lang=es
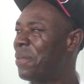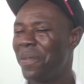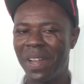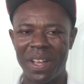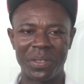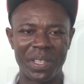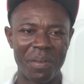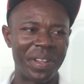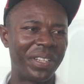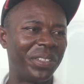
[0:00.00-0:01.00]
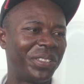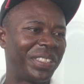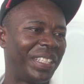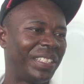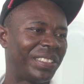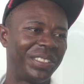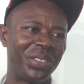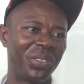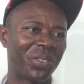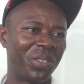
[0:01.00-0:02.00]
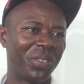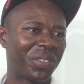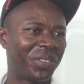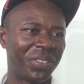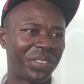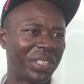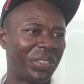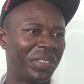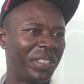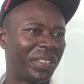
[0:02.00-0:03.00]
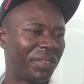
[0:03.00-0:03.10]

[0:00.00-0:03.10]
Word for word: Él vive en la otra banda, yo no sé, yo no, conozco, no sé dónde.